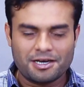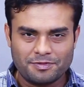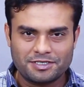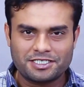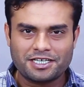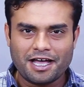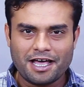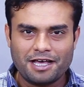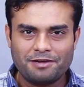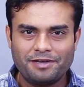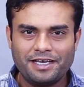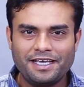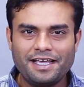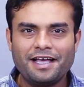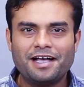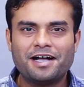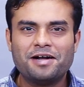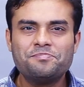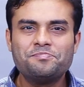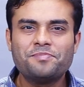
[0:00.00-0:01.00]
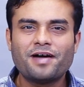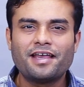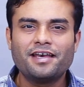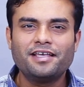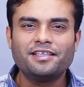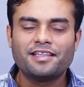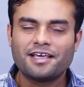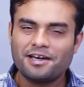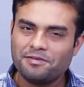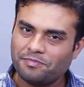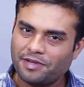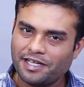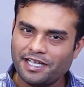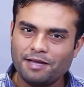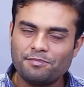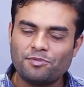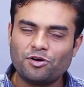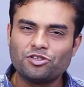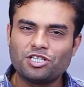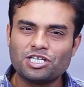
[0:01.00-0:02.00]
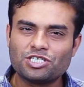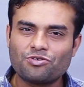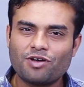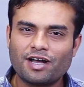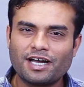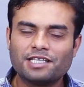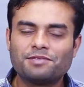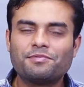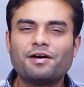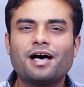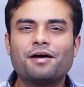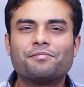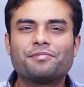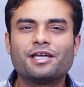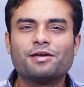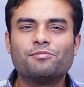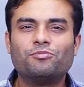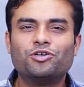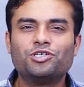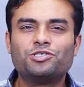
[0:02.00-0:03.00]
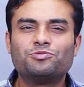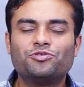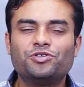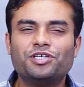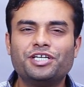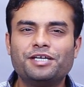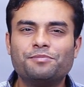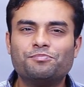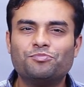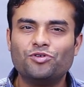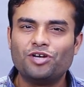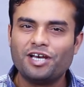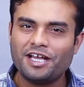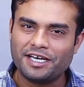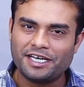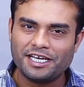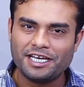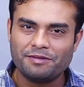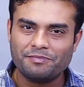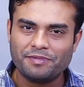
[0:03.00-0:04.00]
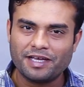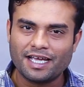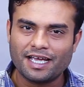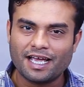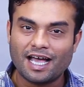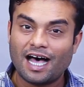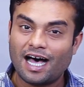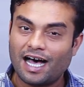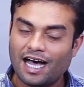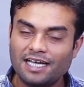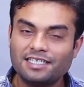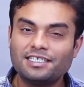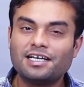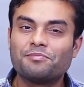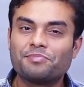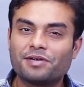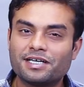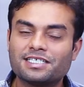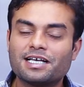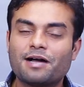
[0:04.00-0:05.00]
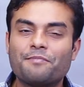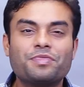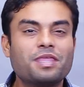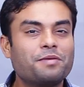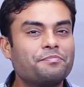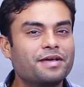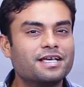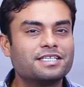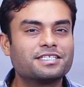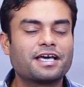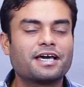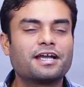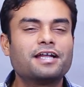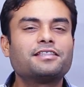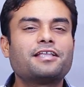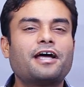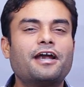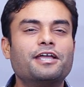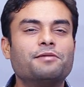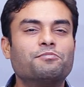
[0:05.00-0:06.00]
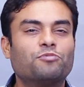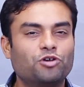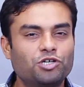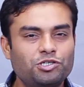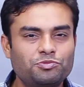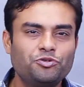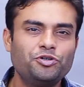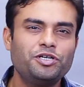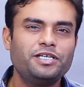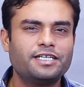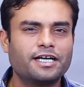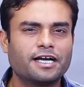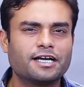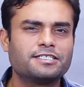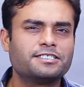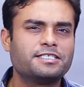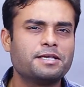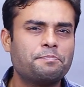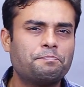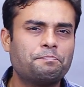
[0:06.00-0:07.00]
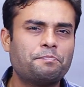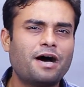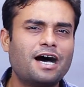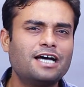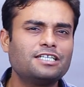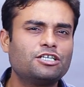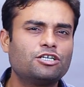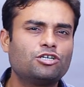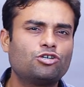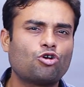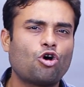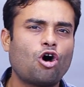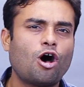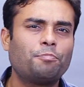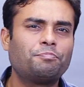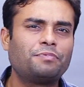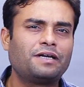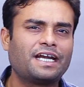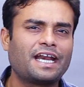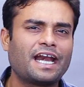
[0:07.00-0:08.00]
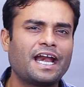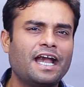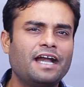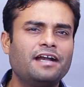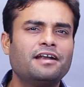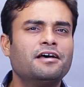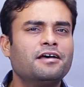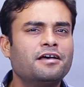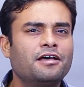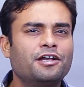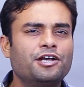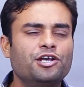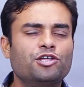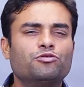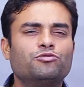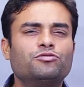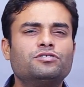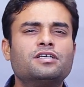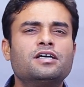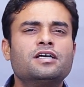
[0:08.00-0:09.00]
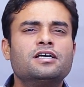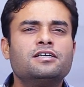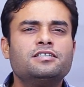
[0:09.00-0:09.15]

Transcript: नमस्कार भैया हम बानी धर्म भैया बहुत ही स्वागत बा आपके भोजपुरी बुलेटिन में आज आपके सामने पेश करा था भोजपुरी जगत से पांच टॉप ट्रेंड न्यूज़